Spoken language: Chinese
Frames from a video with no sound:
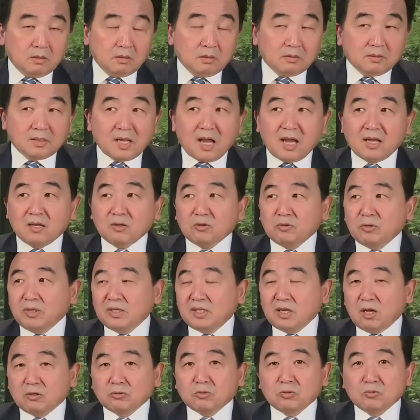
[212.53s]
那毁
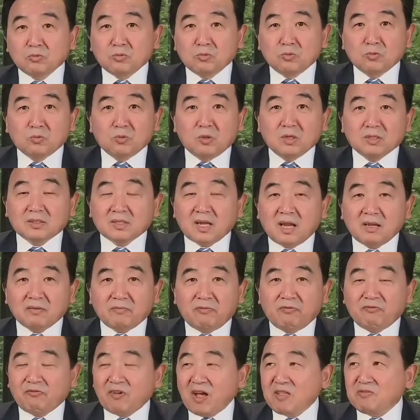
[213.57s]
掉中共国，他
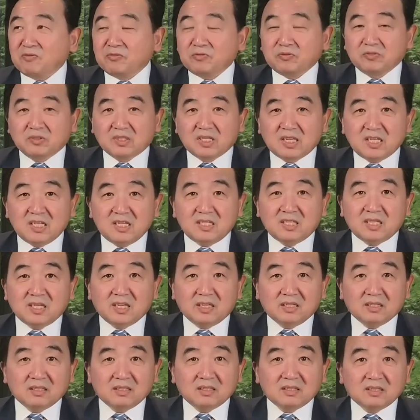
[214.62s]
反腐的一切，
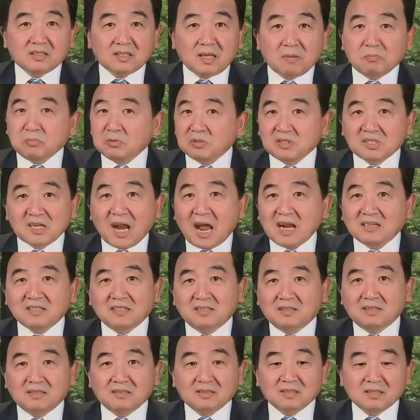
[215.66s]
他不杀
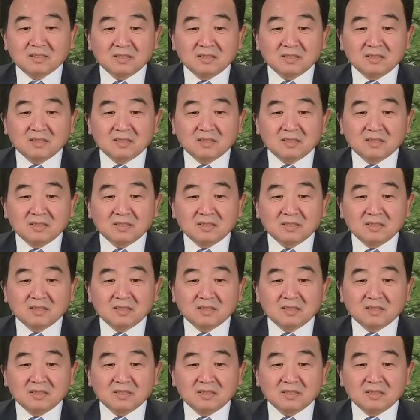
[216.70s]
人，